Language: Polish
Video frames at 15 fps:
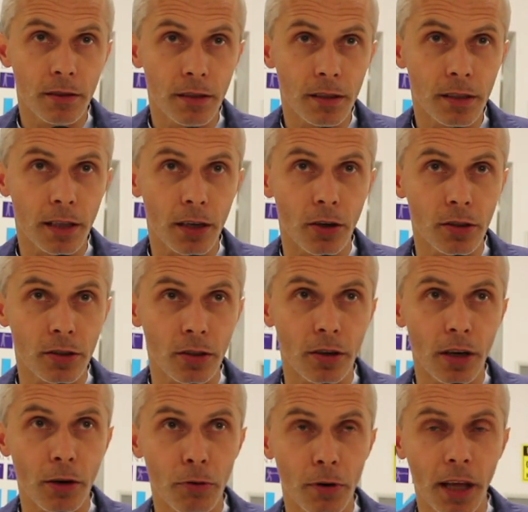Z tego
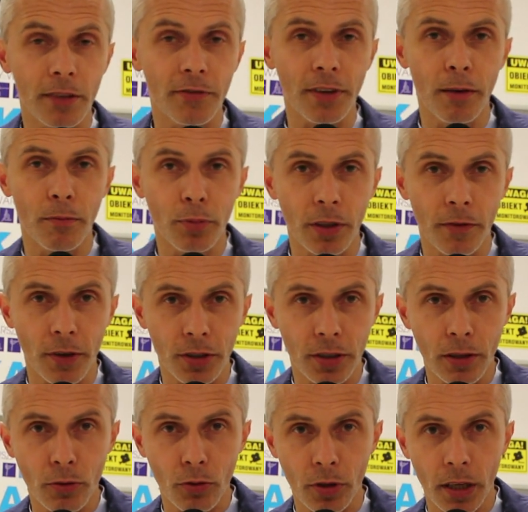co akurat wiem, ponieważ
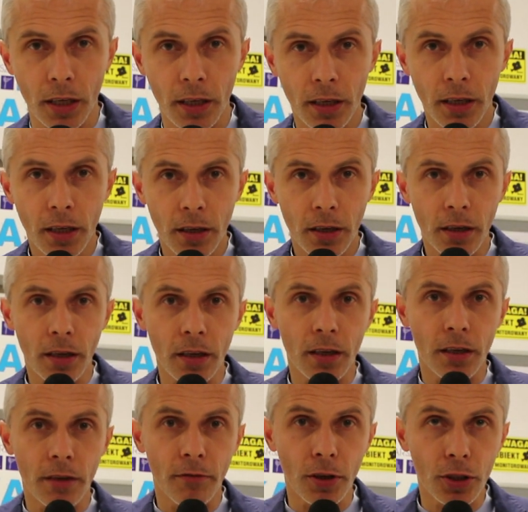ten turniej
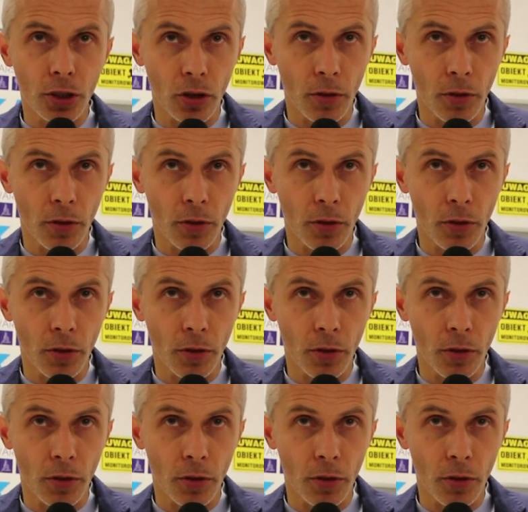właśnie